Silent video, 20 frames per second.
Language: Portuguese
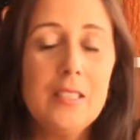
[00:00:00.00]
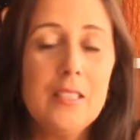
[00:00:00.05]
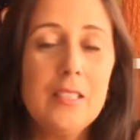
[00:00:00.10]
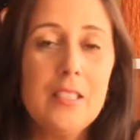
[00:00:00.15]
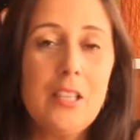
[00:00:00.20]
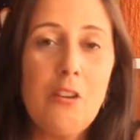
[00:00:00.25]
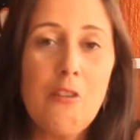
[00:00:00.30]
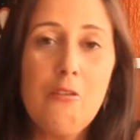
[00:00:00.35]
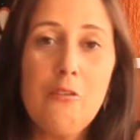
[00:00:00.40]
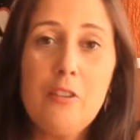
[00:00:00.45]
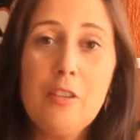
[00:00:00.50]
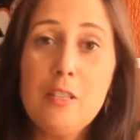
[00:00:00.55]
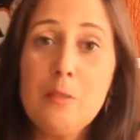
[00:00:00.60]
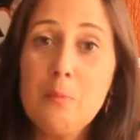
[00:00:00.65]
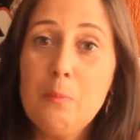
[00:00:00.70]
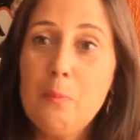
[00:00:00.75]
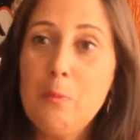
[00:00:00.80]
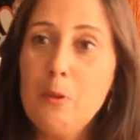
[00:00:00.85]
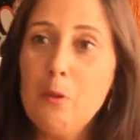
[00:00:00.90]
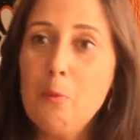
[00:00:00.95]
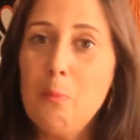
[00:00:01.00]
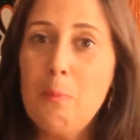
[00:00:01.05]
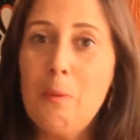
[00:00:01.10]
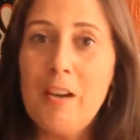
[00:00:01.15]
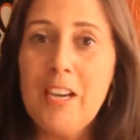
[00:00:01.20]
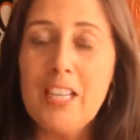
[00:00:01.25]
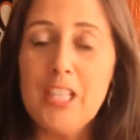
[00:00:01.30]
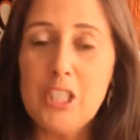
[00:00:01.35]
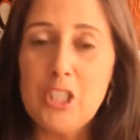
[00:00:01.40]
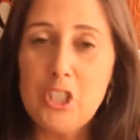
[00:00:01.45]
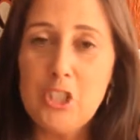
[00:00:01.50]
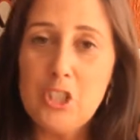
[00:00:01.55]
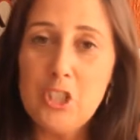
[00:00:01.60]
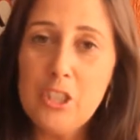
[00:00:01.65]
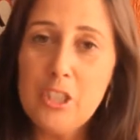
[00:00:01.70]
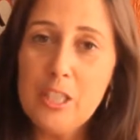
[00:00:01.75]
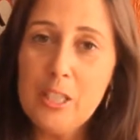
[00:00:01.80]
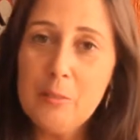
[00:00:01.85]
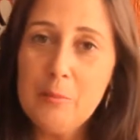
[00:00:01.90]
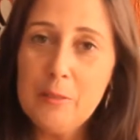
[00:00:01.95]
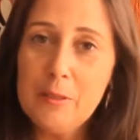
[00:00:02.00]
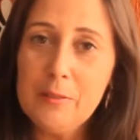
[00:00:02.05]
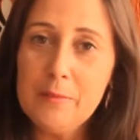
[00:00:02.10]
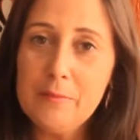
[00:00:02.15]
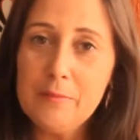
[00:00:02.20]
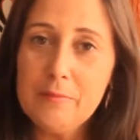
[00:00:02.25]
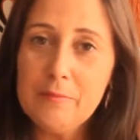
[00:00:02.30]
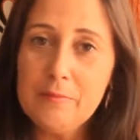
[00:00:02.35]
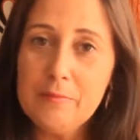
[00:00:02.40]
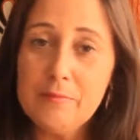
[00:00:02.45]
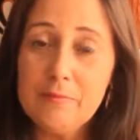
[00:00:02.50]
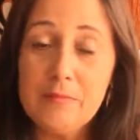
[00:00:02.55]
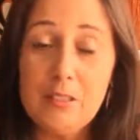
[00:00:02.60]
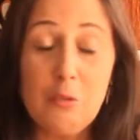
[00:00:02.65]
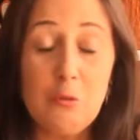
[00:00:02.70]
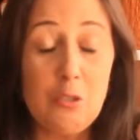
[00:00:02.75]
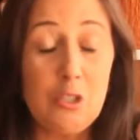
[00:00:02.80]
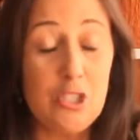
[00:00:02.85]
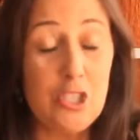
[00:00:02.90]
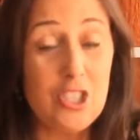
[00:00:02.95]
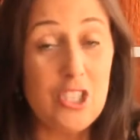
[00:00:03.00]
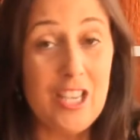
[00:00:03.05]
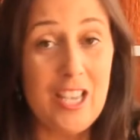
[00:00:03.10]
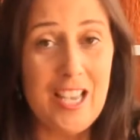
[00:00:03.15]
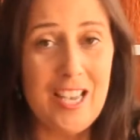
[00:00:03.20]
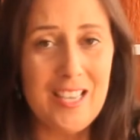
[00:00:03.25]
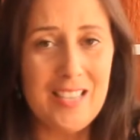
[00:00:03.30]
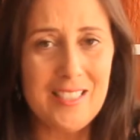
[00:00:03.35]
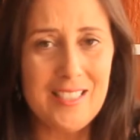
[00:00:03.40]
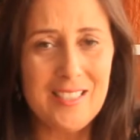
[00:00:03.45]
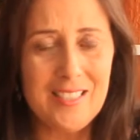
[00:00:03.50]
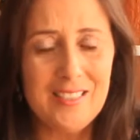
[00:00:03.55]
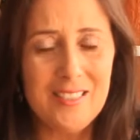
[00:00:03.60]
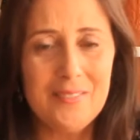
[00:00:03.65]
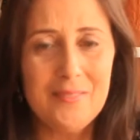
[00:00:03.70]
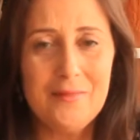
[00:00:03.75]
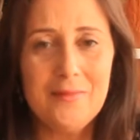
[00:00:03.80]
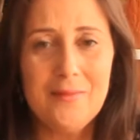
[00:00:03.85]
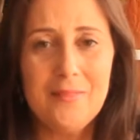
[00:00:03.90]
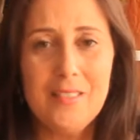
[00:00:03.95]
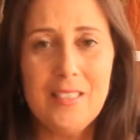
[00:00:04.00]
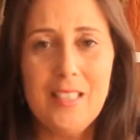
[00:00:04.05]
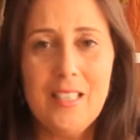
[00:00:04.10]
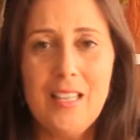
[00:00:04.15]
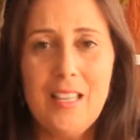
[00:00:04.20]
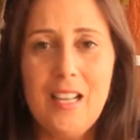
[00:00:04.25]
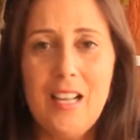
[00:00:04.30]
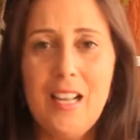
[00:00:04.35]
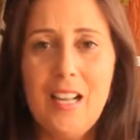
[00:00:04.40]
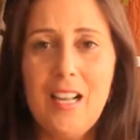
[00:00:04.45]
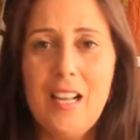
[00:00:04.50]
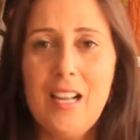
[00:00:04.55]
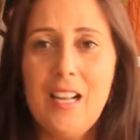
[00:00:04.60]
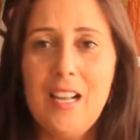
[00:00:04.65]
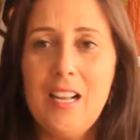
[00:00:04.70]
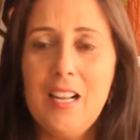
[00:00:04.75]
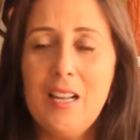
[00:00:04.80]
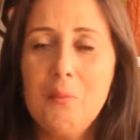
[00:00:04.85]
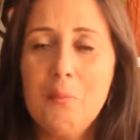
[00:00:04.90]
talvez pelo paradigma não enxerga a